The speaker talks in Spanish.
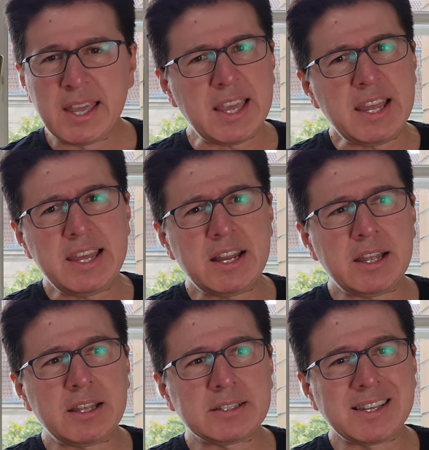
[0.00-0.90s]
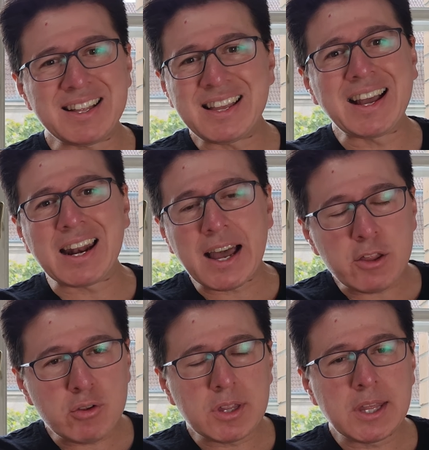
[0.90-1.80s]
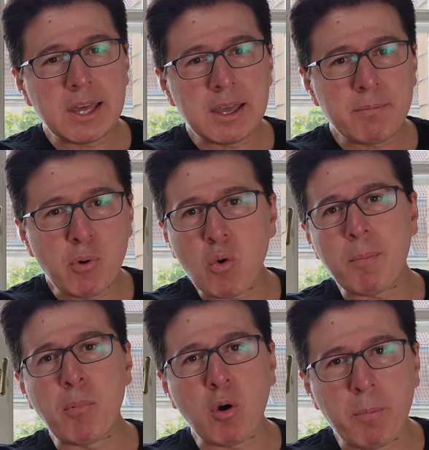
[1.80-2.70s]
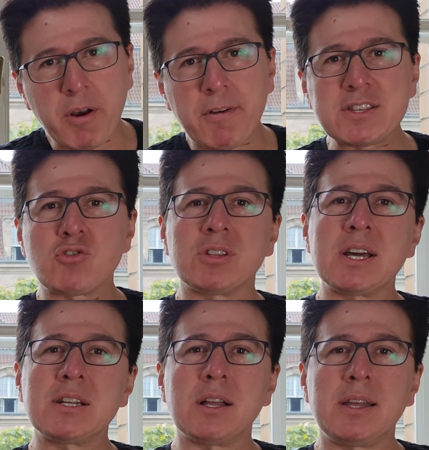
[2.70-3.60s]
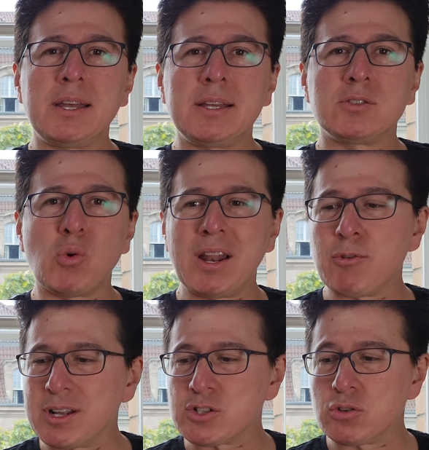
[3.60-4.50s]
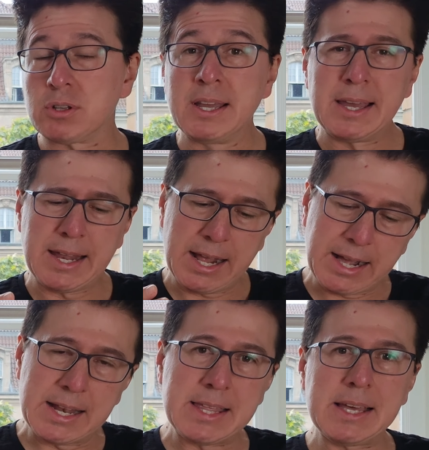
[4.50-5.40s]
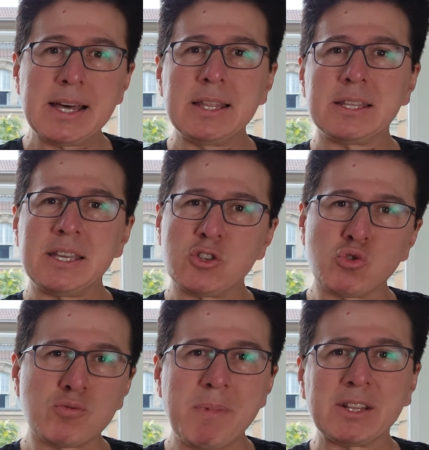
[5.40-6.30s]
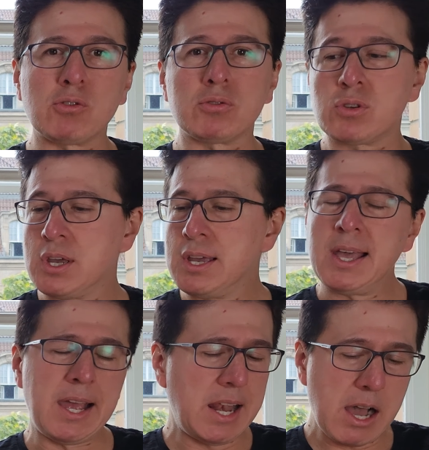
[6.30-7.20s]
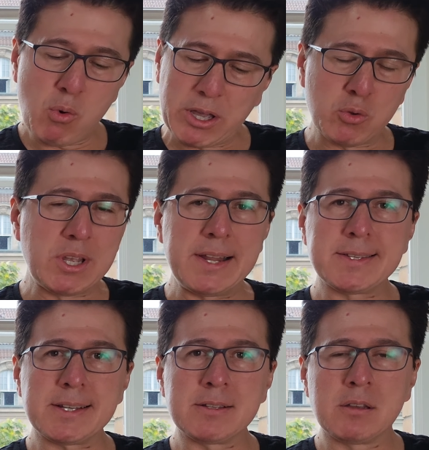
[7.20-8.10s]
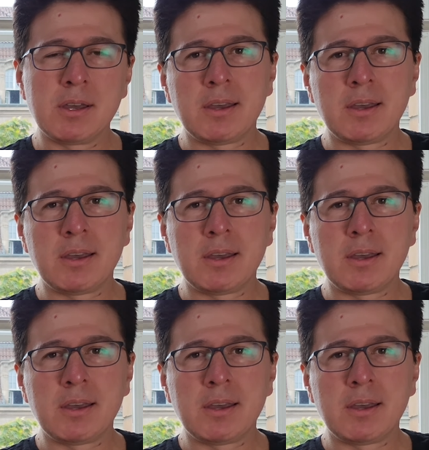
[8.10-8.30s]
y se han encargado de poco a poco perfeccionar eh, su elaboración en la calidad y en sus métodos el agua que utilizan,